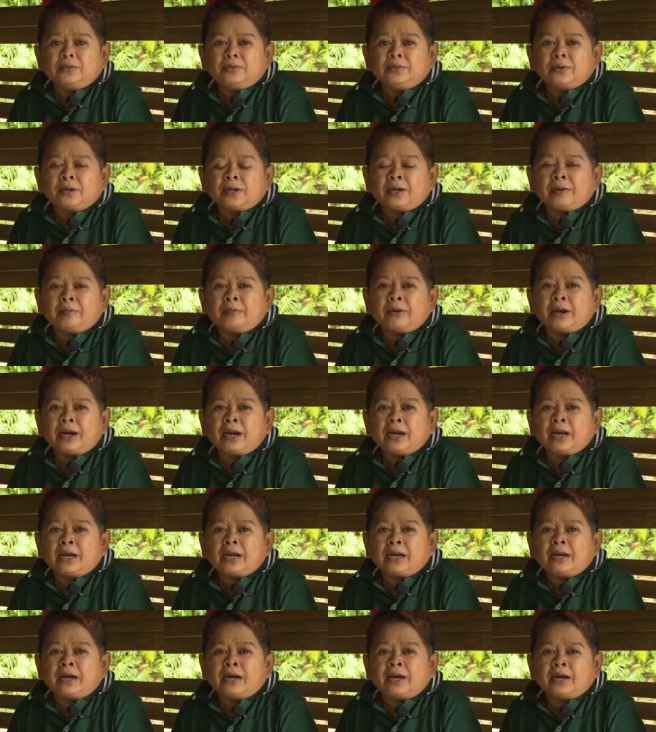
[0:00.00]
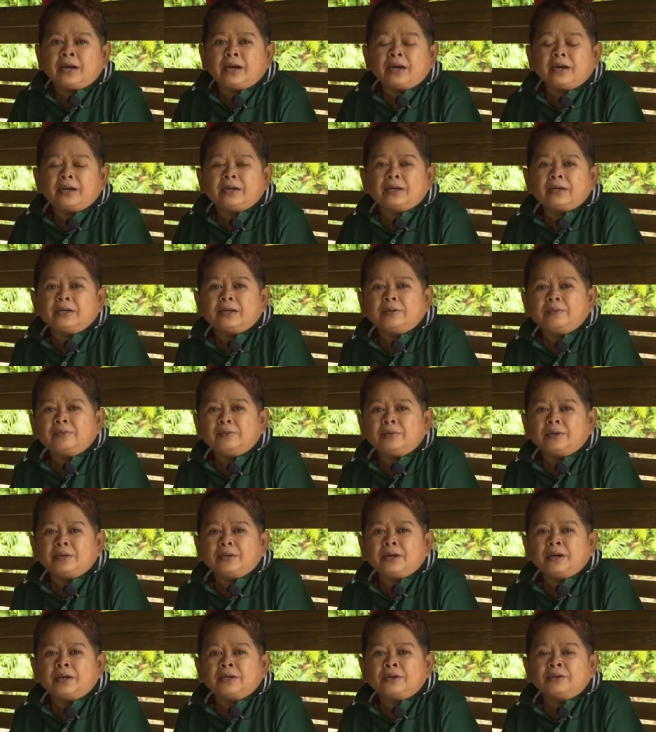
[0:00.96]
huwag kang mag-alala,
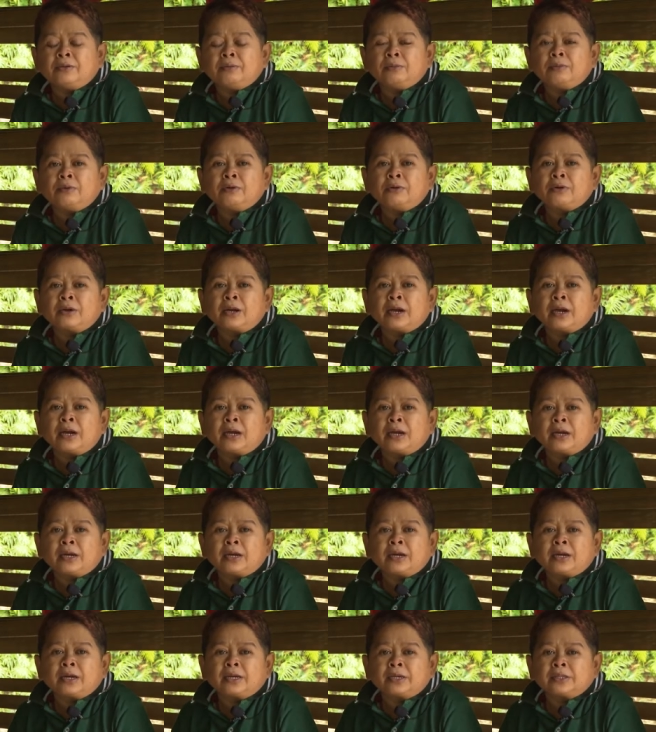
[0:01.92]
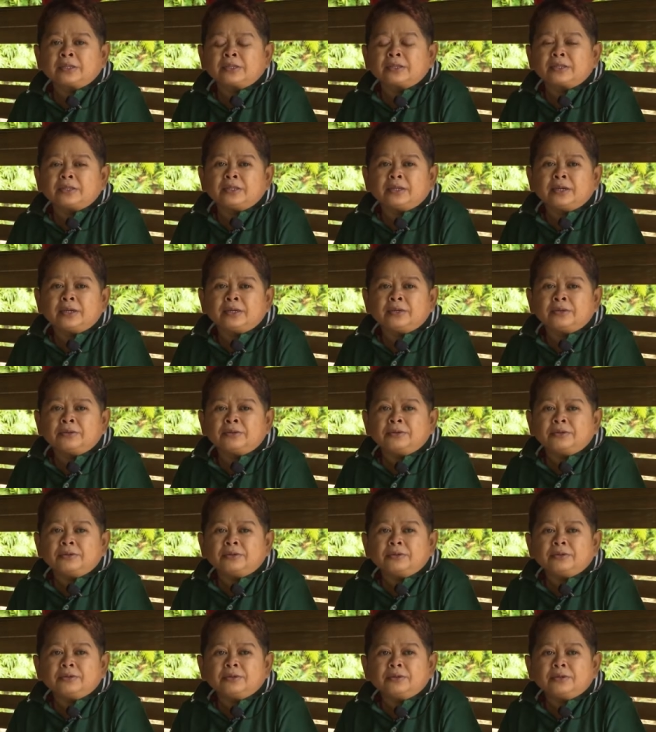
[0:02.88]
ano, mura, kahit
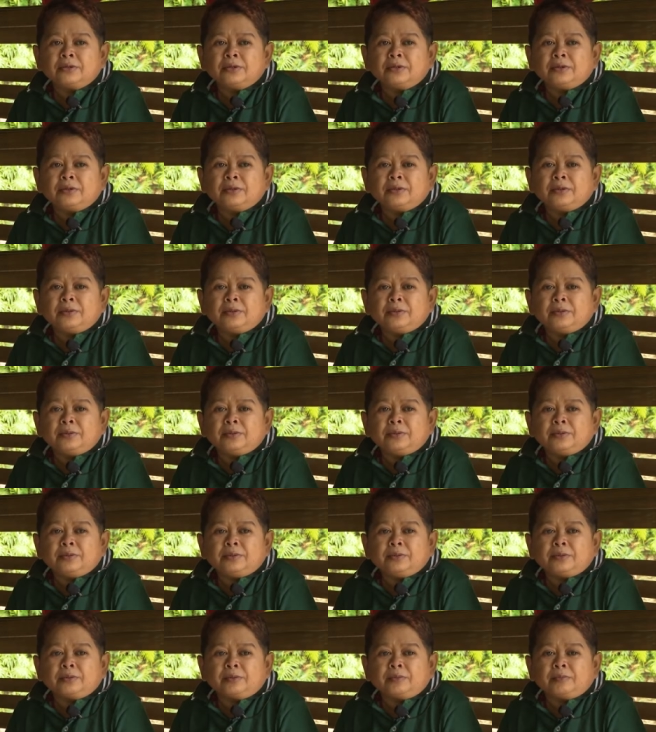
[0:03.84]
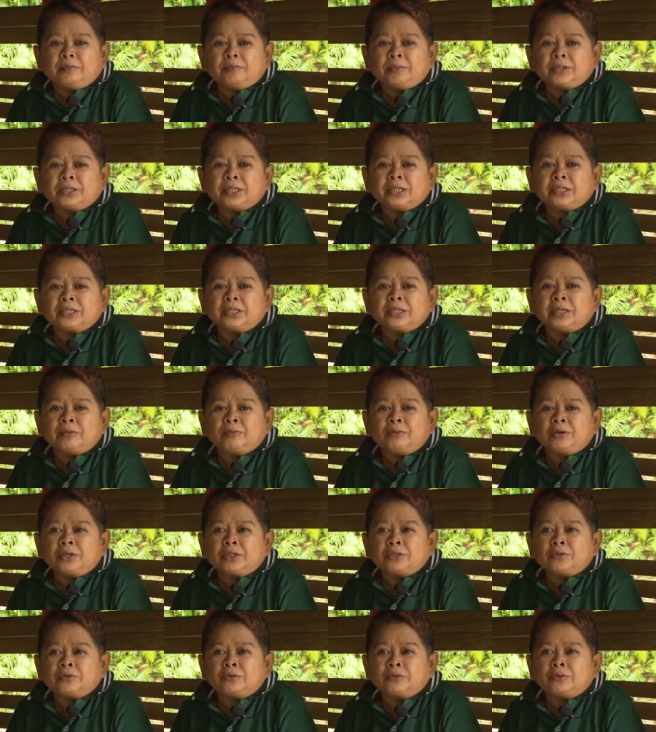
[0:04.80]
ano, pasensya
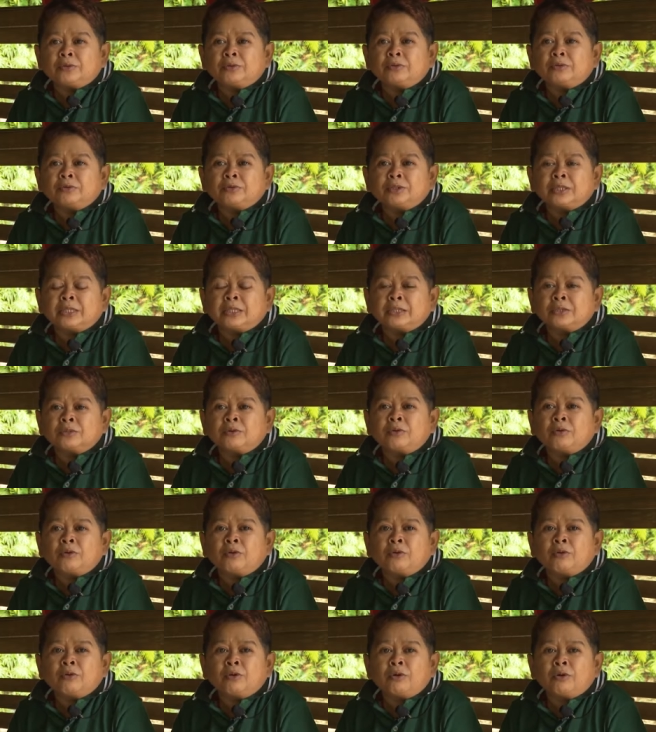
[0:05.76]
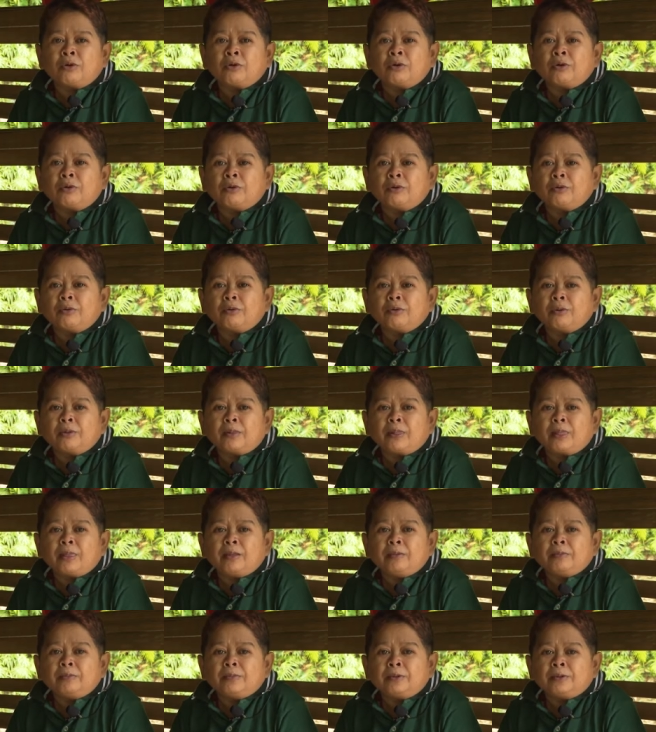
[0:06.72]
mo nitong kuting tulong ko.
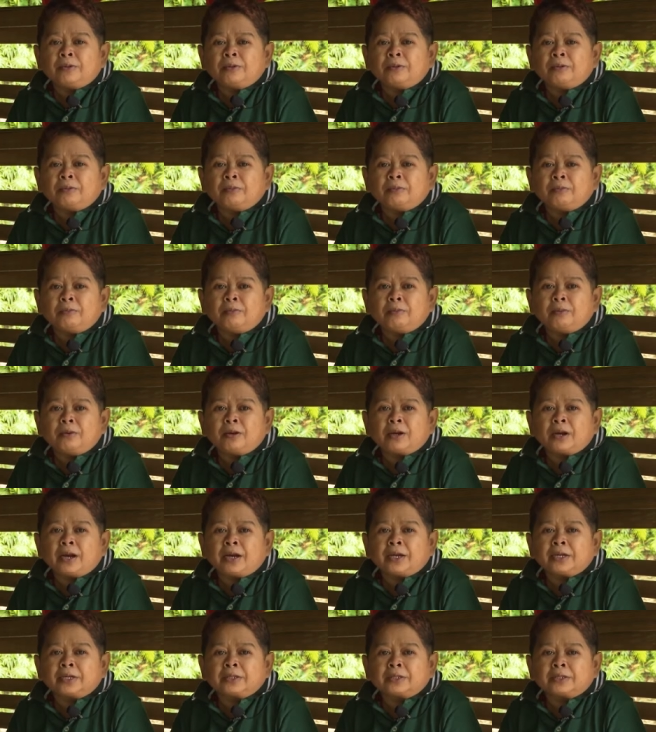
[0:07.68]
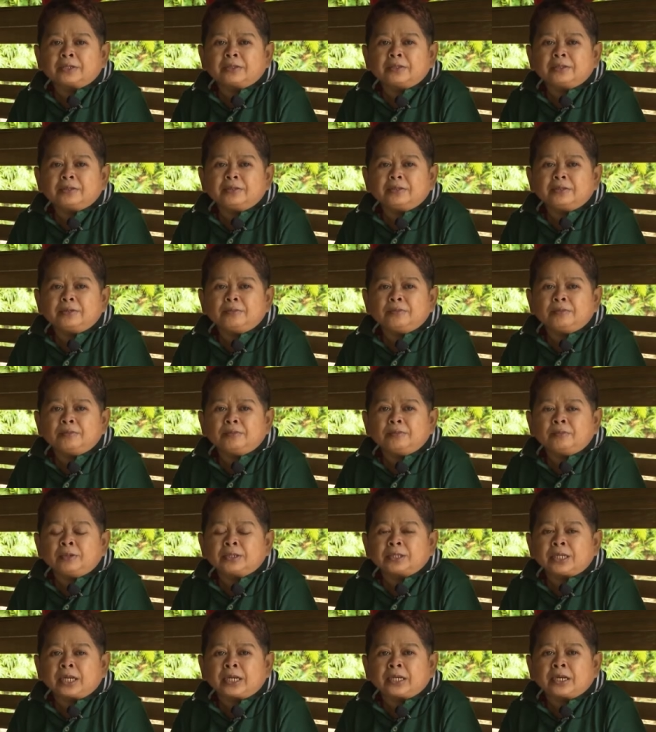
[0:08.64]
Pero kahit
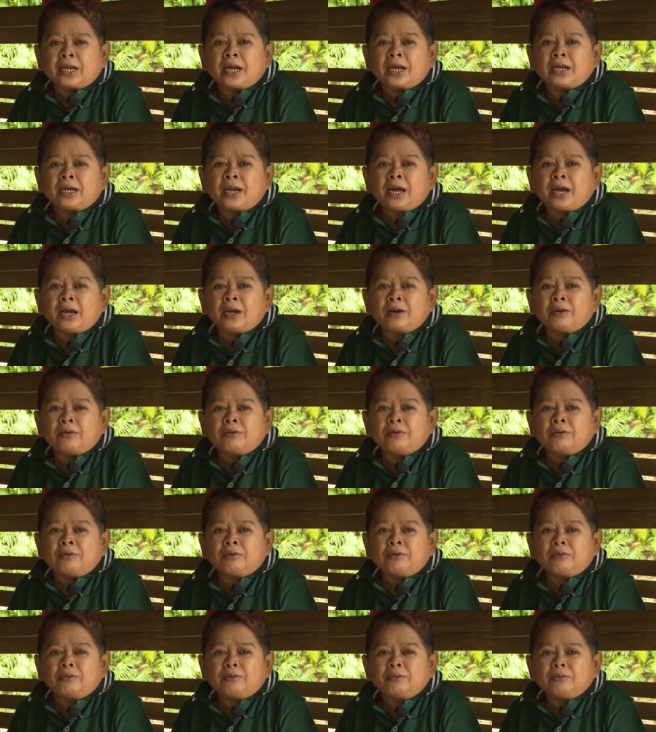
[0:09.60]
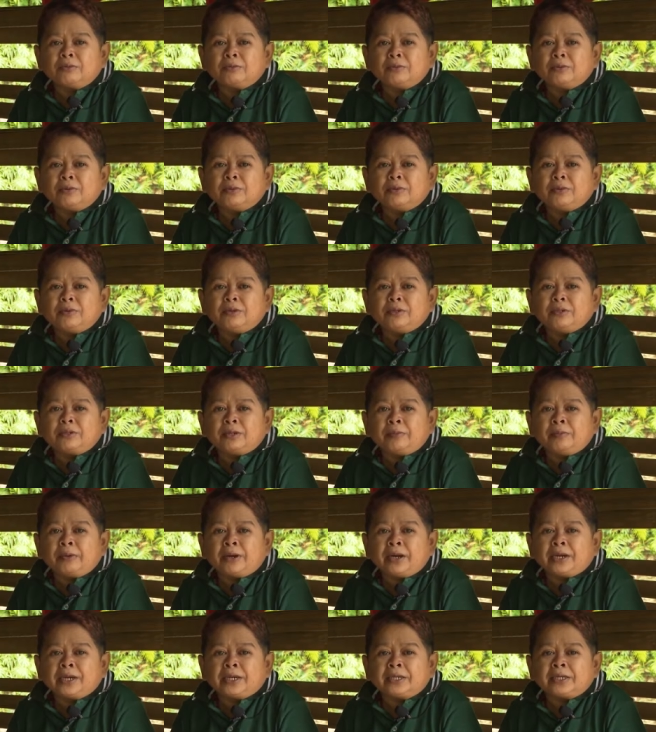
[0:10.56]
matanda na ako,
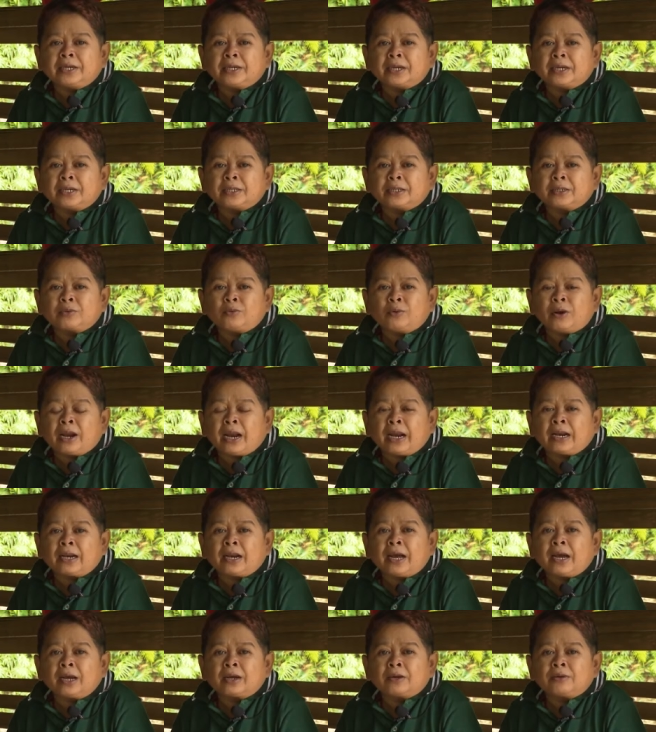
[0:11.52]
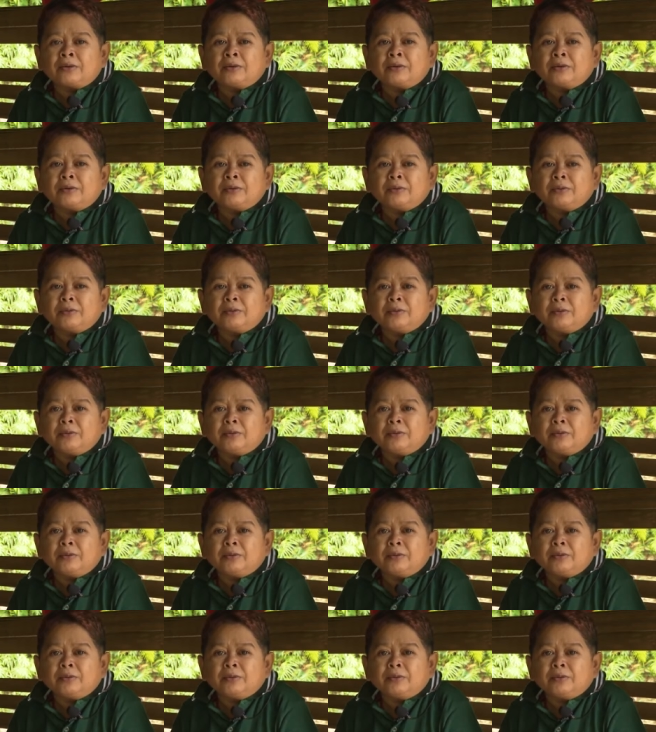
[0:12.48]
sabi nga niya kahit wala na ako,